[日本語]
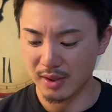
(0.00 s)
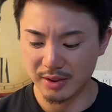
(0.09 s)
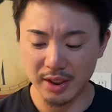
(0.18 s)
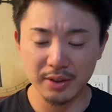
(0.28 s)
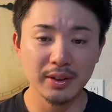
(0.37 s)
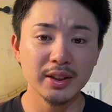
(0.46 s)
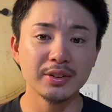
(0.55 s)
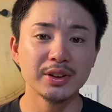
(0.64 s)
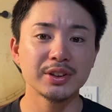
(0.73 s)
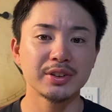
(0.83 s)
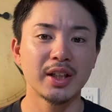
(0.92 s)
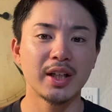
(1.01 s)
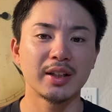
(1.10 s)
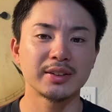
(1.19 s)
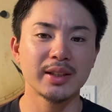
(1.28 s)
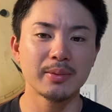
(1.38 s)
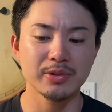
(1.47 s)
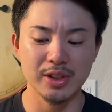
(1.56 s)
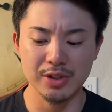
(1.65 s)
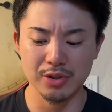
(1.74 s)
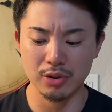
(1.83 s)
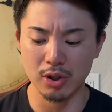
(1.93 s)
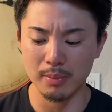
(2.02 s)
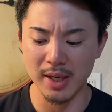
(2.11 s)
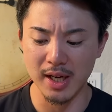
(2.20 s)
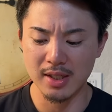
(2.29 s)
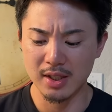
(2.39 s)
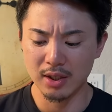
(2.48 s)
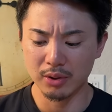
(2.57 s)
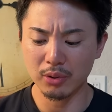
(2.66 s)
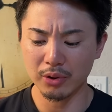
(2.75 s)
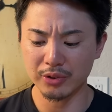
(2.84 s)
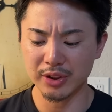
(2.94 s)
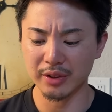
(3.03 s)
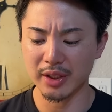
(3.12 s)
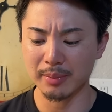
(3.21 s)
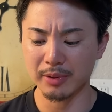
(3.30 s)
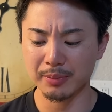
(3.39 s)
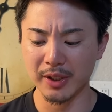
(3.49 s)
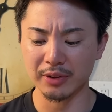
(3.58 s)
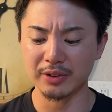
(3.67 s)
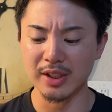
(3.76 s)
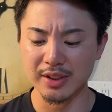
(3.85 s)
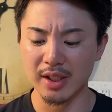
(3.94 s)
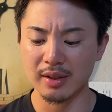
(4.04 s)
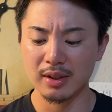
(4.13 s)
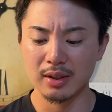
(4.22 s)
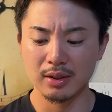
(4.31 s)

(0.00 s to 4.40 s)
最後ワンアウト1塁で近本選手を、まあ543のダブルプレー取ったんですね。